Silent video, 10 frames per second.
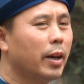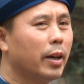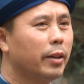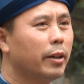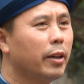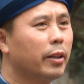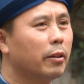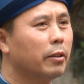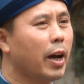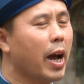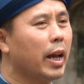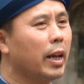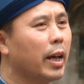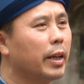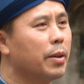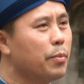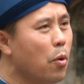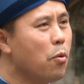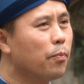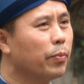Nơi thờ thứ hai là đền
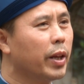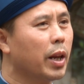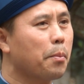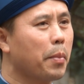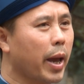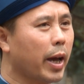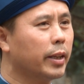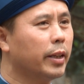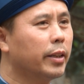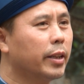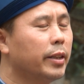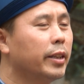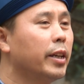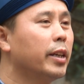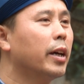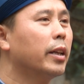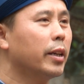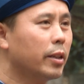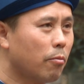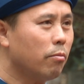mẫu, tức là mẹ thân, thân sinh
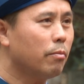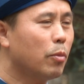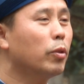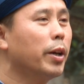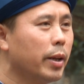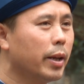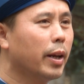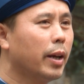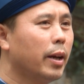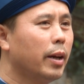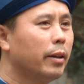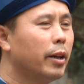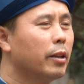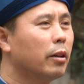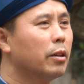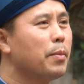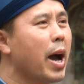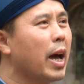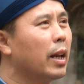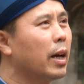thánh giống, mẫu thân. Nơi thờ thứ
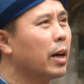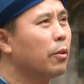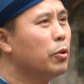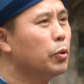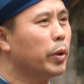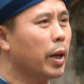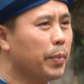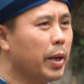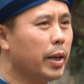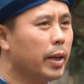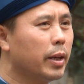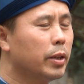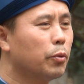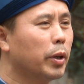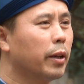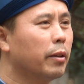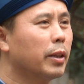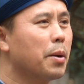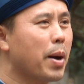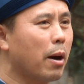ba là ngôi chùa Đại Bi, chùa thì thờ
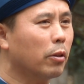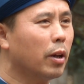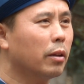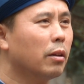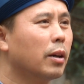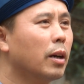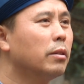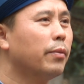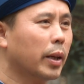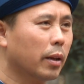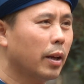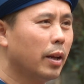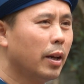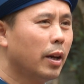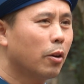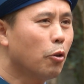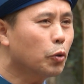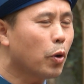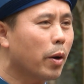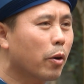Tam Bảo, tức là thờ các chư Phật. Ngôi
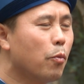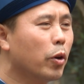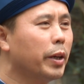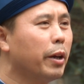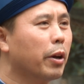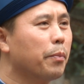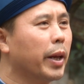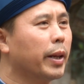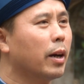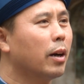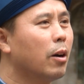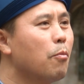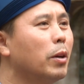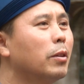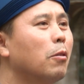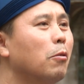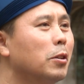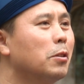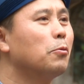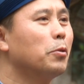chùa có một cái điều đặc biệt là không bao giờ có
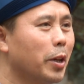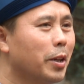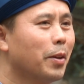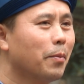sư trụ trì.